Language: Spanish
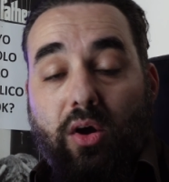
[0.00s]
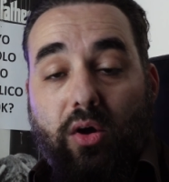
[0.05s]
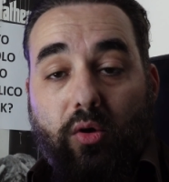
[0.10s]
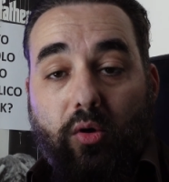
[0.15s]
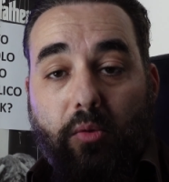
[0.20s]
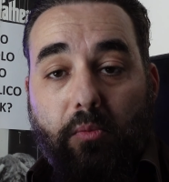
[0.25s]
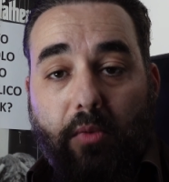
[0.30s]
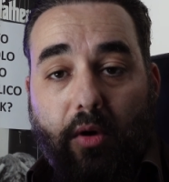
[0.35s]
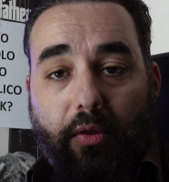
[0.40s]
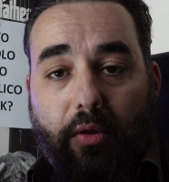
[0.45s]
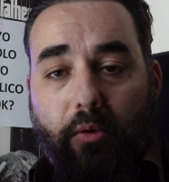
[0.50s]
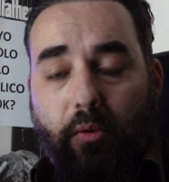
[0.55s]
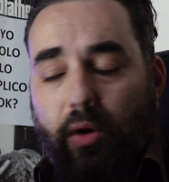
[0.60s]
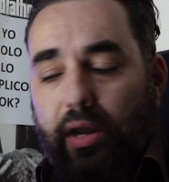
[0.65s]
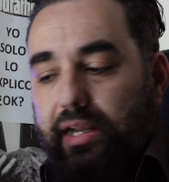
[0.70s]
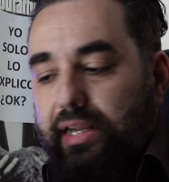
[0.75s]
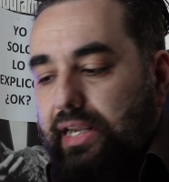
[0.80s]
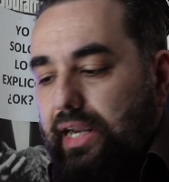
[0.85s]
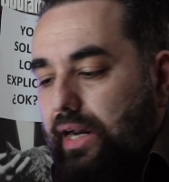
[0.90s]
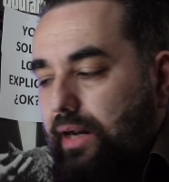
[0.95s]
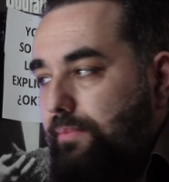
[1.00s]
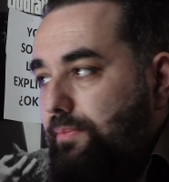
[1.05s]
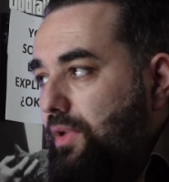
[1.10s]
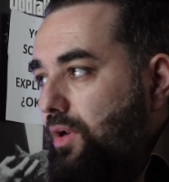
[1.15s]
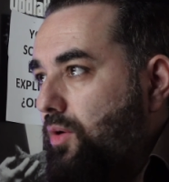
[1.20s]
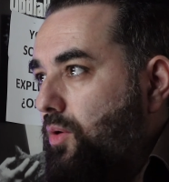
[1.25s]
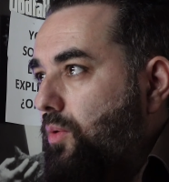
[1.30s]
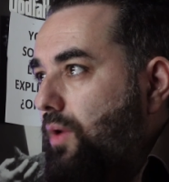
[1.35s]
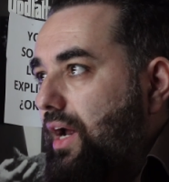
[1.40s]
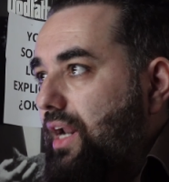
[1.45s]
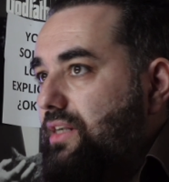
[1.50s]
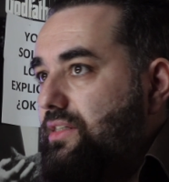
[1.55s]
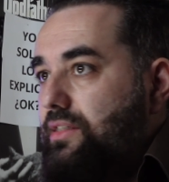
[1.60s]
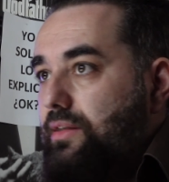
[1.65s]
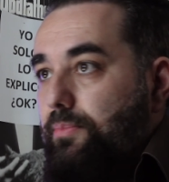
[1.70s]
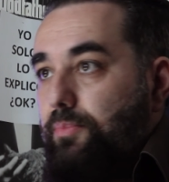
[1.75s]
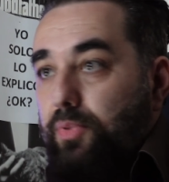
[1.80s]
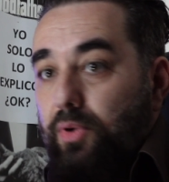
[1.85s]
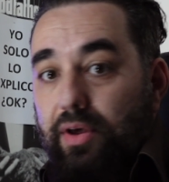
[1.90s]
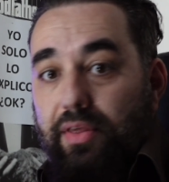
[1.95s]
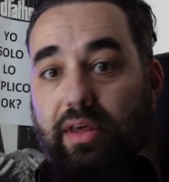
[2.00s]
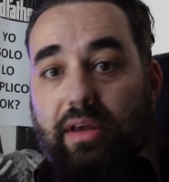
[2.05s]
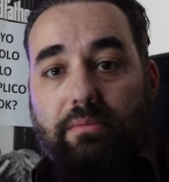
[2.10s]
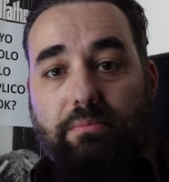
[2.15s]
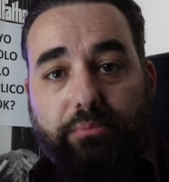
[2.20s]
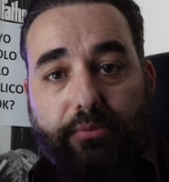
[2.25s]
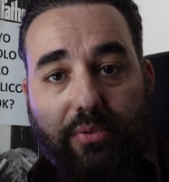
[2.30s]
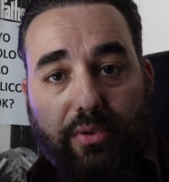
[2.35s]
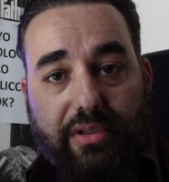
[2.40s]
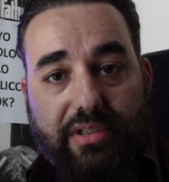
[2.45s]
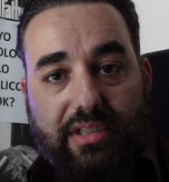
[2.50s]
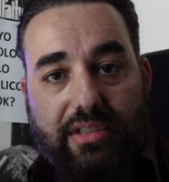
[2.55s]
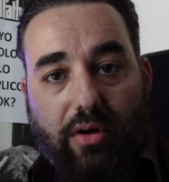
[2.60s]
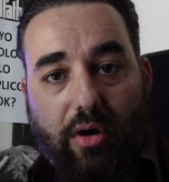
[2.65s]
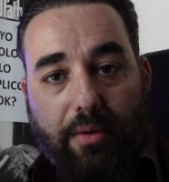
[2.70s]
Un modo webcam el cual se puede pues,